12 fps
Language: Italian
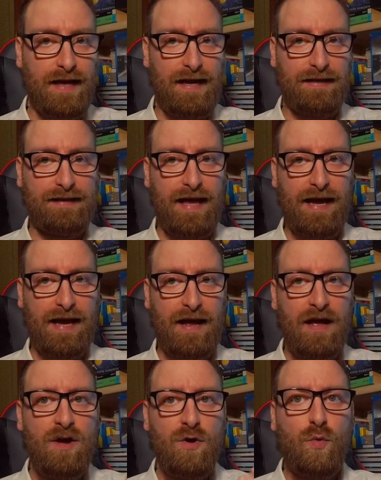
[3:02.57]
dalla Terra
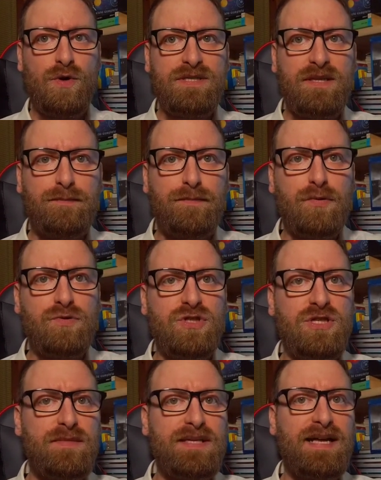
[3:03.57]
questa
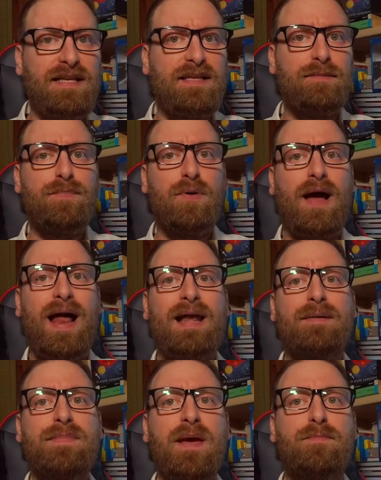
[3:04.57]
prossimità
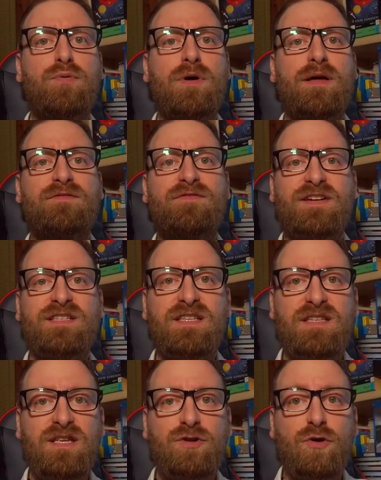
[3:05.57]
temporale mi ha pure
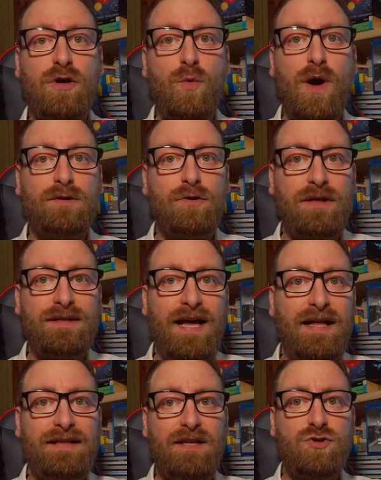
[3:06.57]
infastidito riguardo
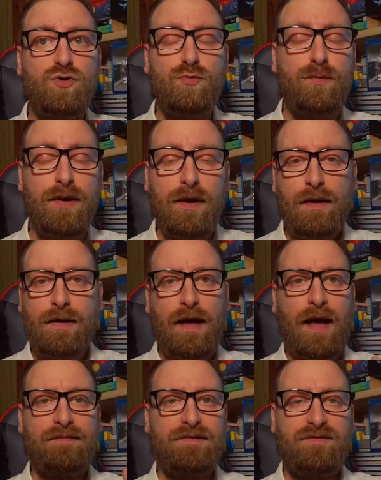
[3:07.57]
l'età del super,
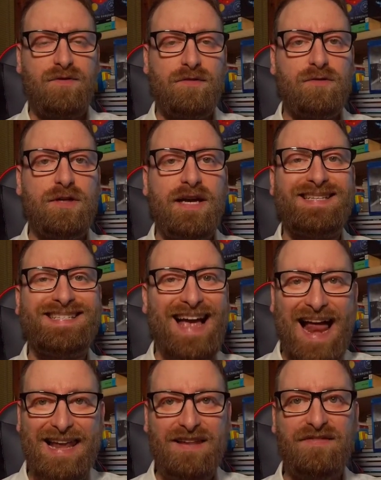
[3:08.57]
ehm, volevo dire
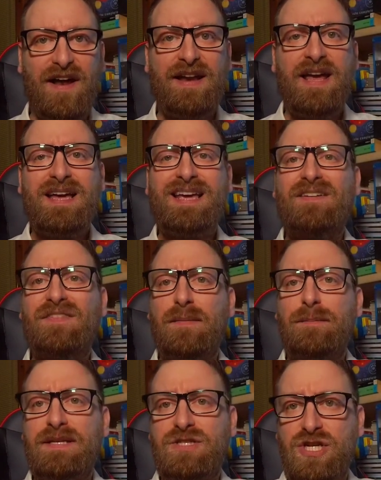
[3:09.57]
Sullivan, che
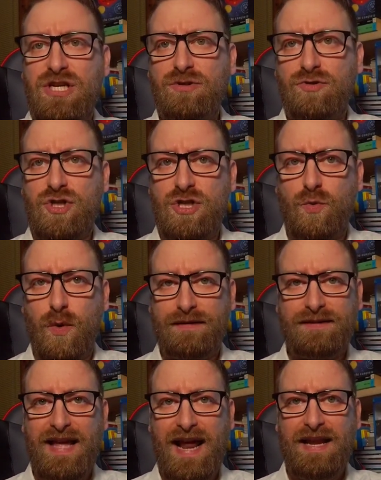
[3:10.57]
avrebbe
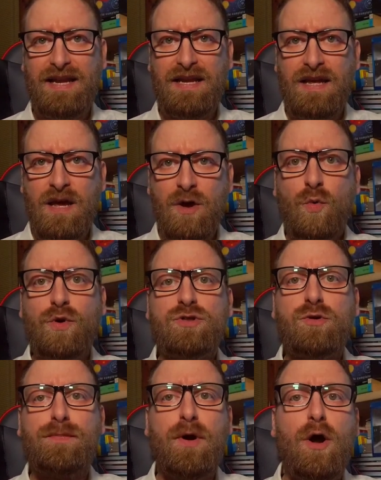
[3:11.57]
150 anni,
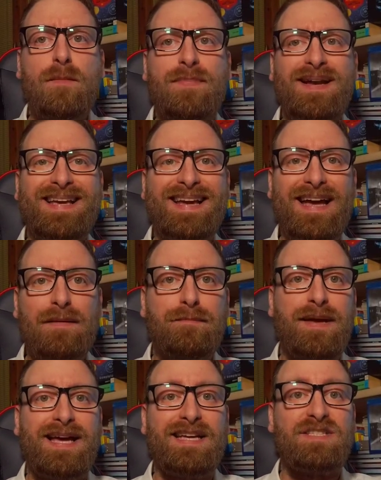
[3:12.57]
questo però
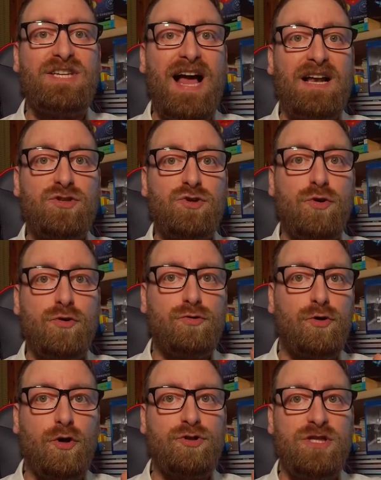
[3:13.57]
implicherebbe che già al giorno
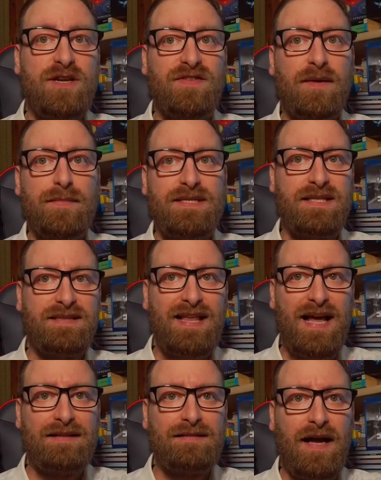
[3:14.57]
d'oggi ne avrebbe
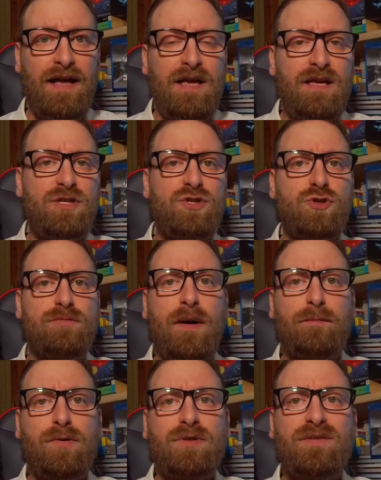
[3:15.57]
70,
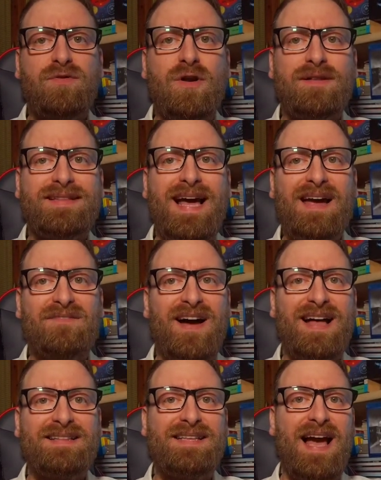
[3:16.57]
insomma potevano andare
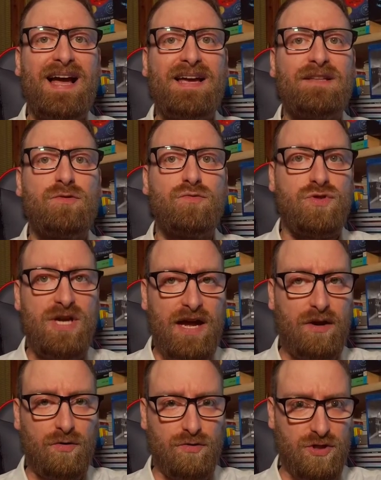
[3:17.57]
avanti anche di un
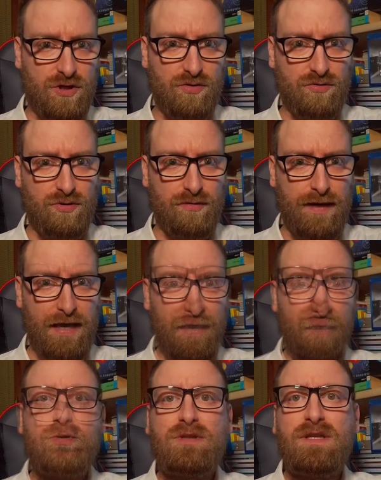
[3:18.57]
secolo secondo me.
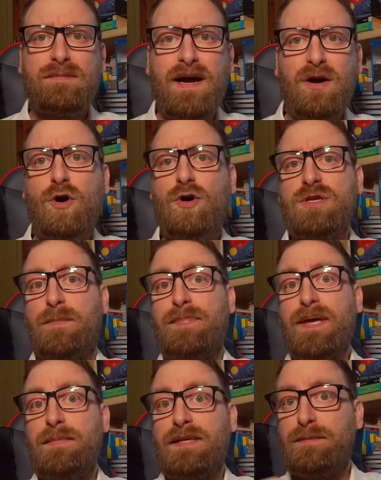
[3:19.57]
Ultima cosa,
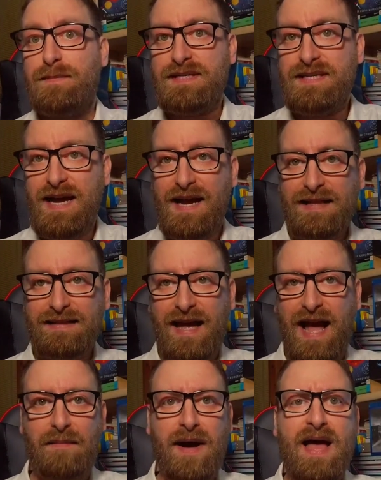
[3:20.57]
prima di passare alla
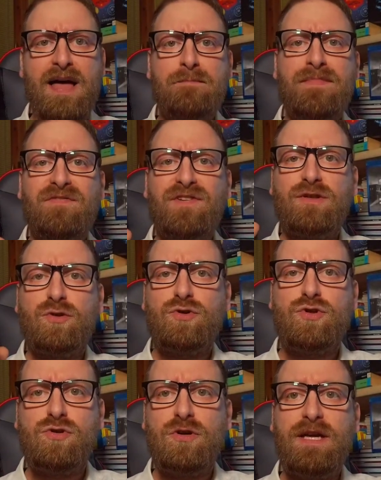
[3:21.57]
trama, mi ha fatto
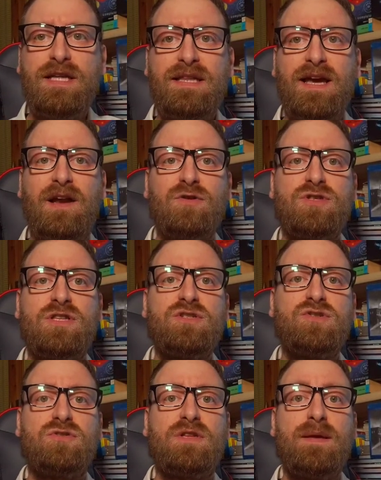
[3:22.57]
sorridere allo
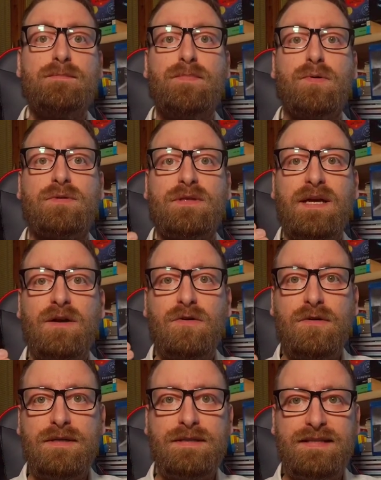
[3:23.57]
stesso tempo
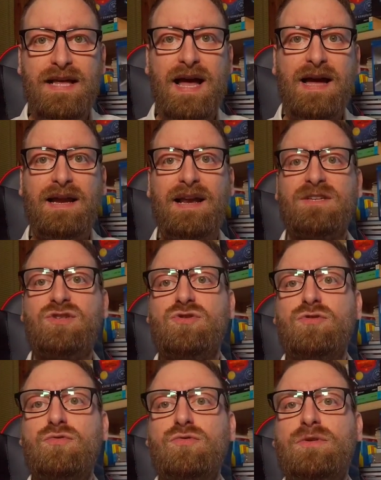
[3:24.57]
terrorizzare
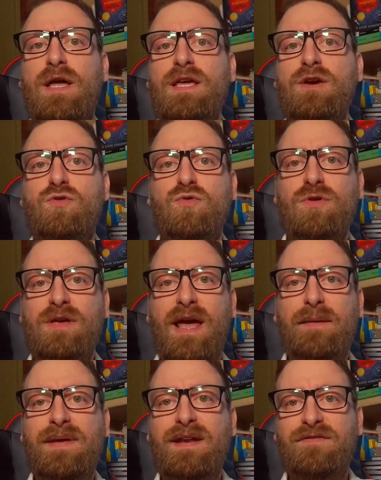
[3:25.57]
l'assoluta
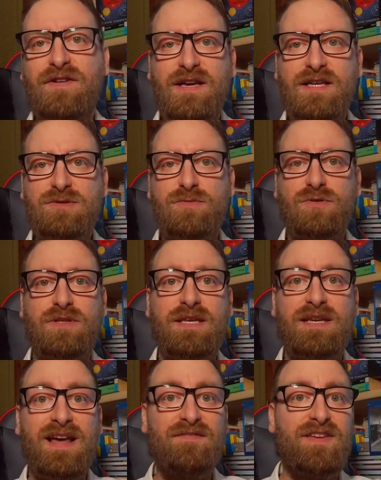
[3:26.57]
incuria e menefreghismo
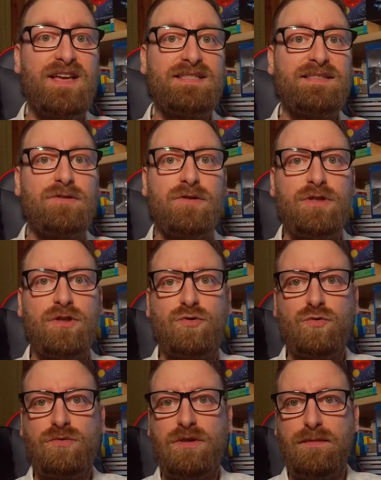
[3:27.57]
di navigazione di
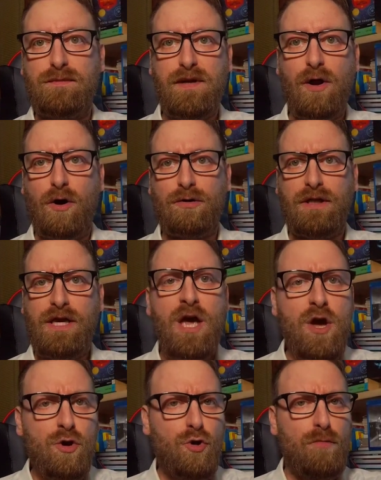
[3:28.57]
tutti i piloti,
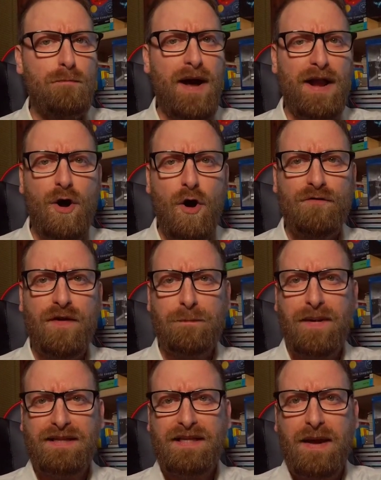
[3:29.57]
con manovre
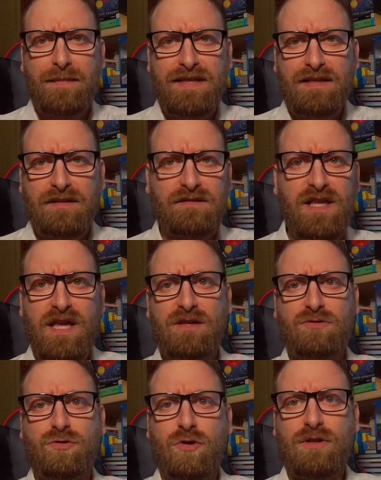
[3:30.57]
praticamente
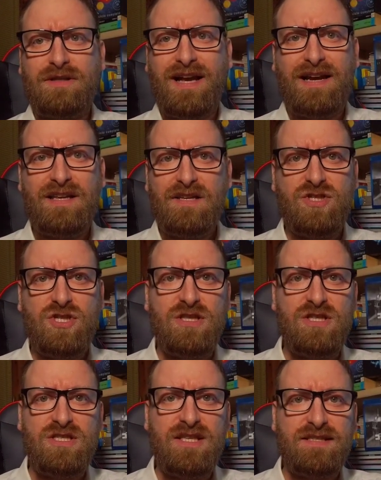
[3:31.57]
dentro i tralicci
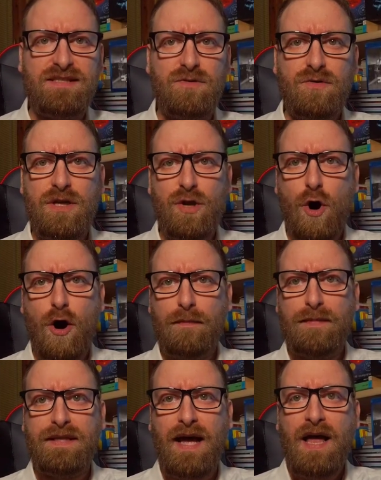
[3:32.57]
di stazioni in
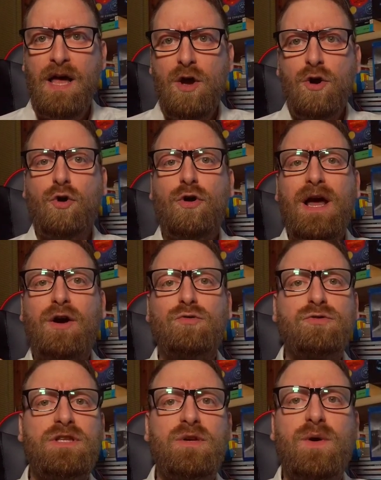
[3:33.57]
orbita, con la
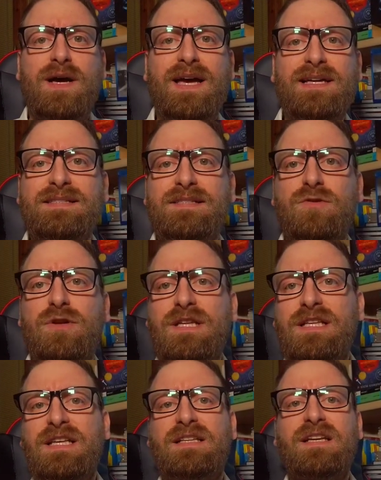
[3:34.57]
continua creazione
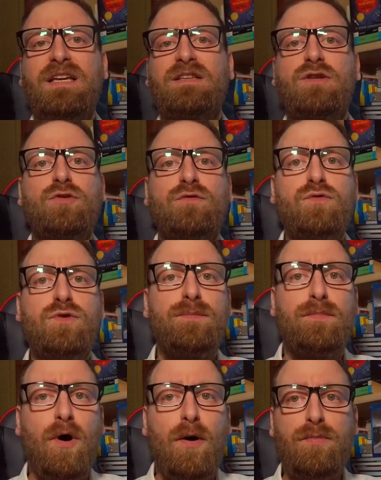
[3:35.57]
di detriti dovuti
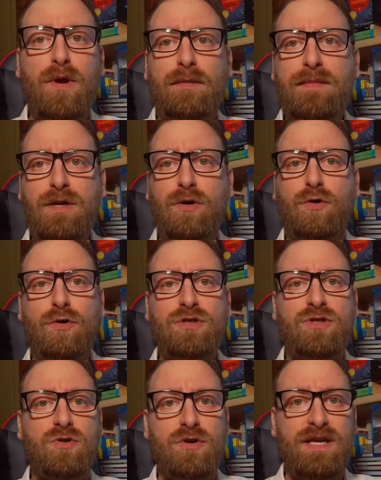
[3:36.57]
proprio alle
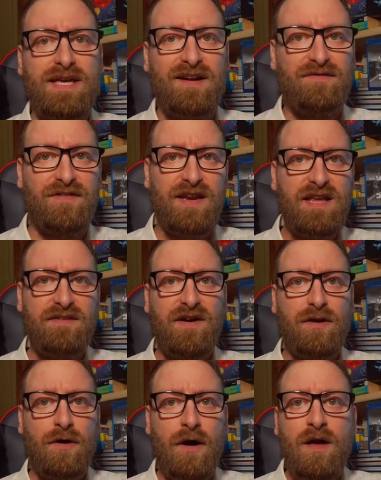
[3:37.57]
microcollisioni che
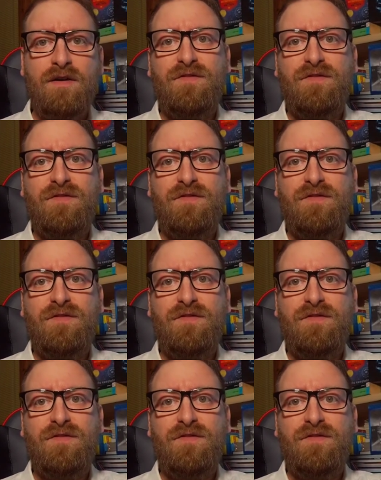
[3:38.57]
avvenivano.